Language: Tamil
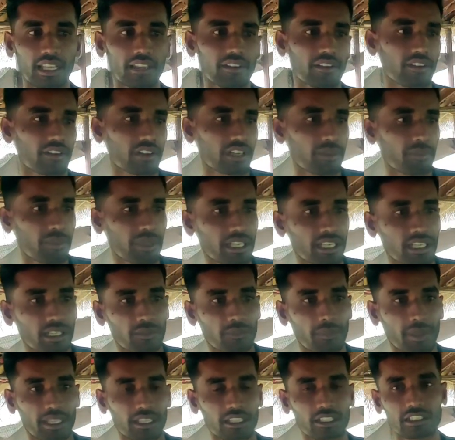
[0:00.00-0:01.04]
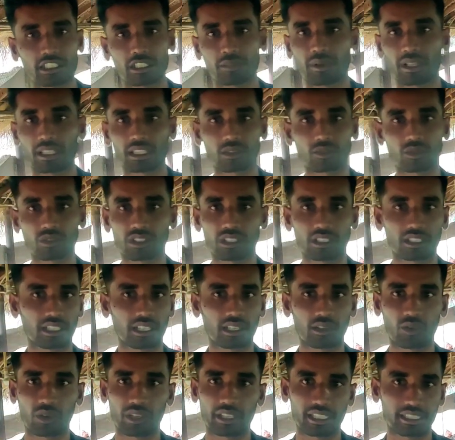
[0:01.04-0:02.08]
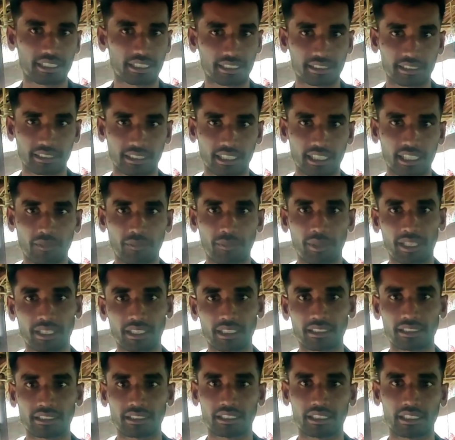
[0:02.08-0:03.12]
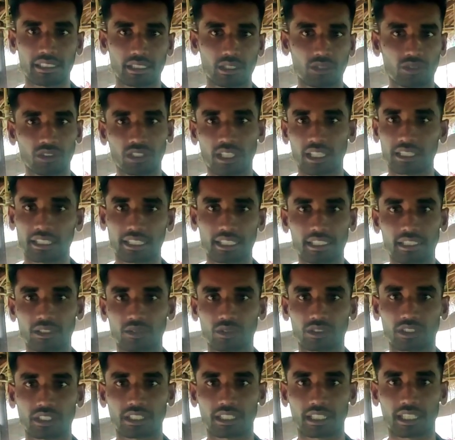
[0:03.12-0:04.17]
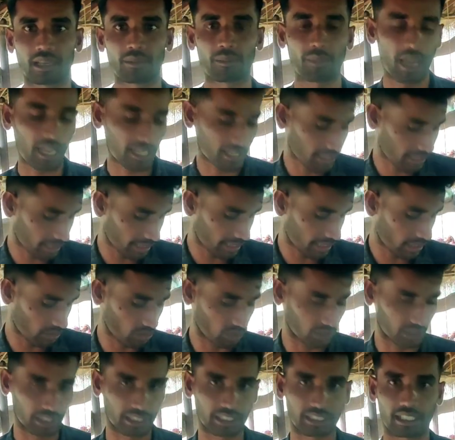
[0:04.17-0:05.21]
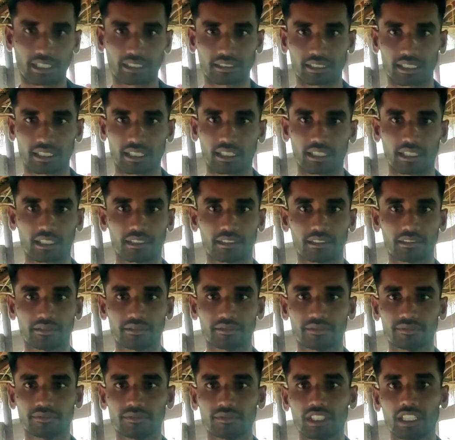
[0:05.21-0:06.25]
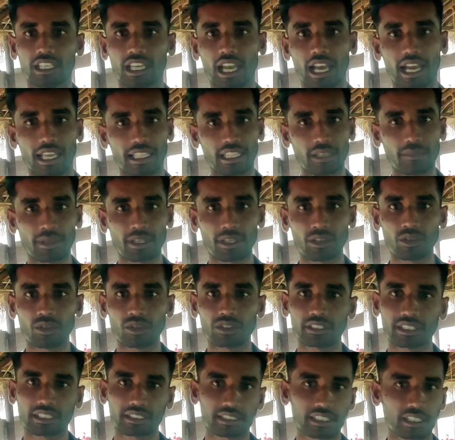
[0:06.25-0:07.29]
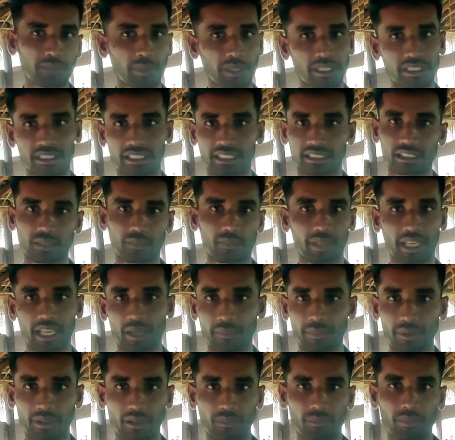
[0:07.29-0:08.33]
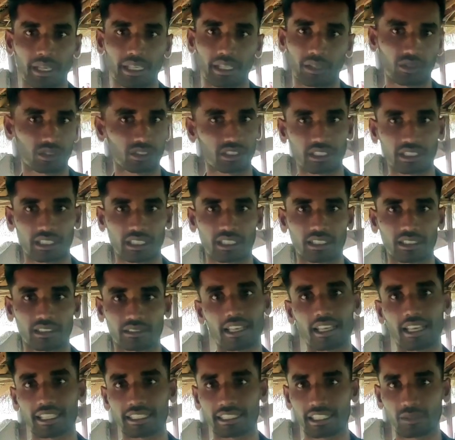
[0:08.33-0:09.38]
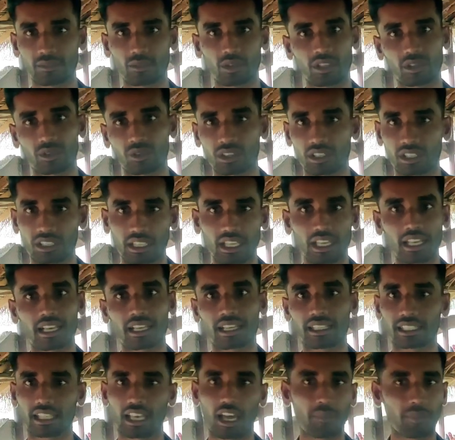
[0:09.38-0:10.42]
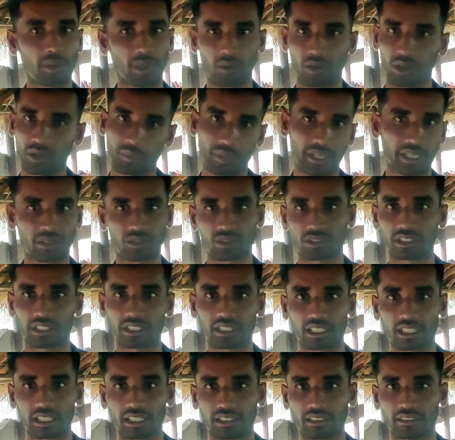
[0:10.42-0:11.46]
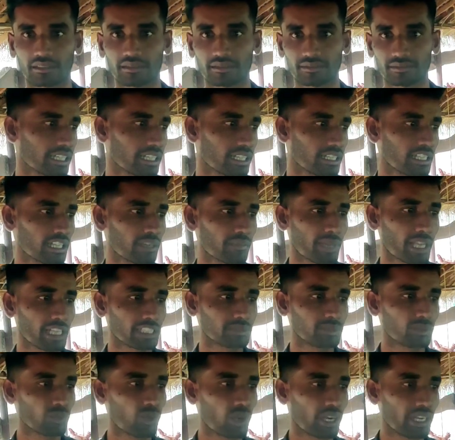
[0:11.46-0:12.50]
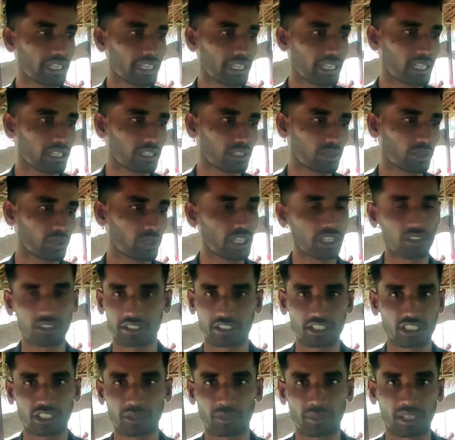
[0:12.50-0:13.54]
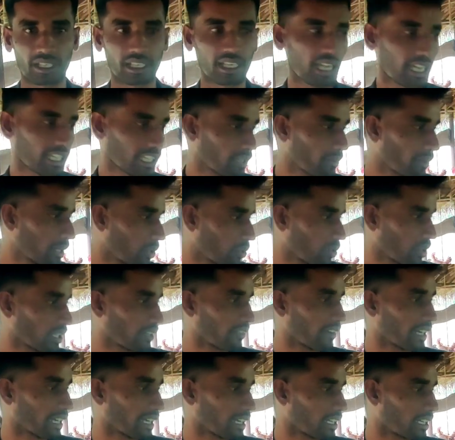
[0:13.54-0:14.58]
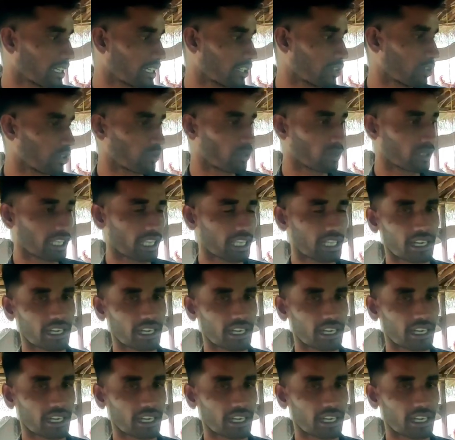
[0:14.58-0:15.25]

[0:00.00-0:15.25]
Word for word: விலை விவரம் இப்போ நாங்கள் பதினஞ்சு ரூபாய்லேருந்து கொடுத்துருக்கோங்க ஒன் டே சிக்ஸுங்க பதினஞ்சு இருபது அந்த ரேஞ்சு கொடுத்துட்ருக்கேன் மார்க்கெட் ரேட்டு கொடுத்துட்ருக்கோங்க சார் நாங்கள் அதே மாதிரி நூறு சிக்ஸுக்கு பத்து சிக்ஸ் ஃப்ரீயாக பண்ணி கொடுத்துட்ருக்கோங்க இல்லை ஏச்சிங் போட்டு கொடுக்குறதுனால நாங்கள் அந்த ஆஃபர் ஒன்று பண்ணி கொடுத்துட்ருக்கோங்க மேக்ஸிமம் ஒன் இயர் டூ இயர் வச்சுருப்பாங்க அதே மாதிரி உங்களுக்கு விடன்றது ஒரு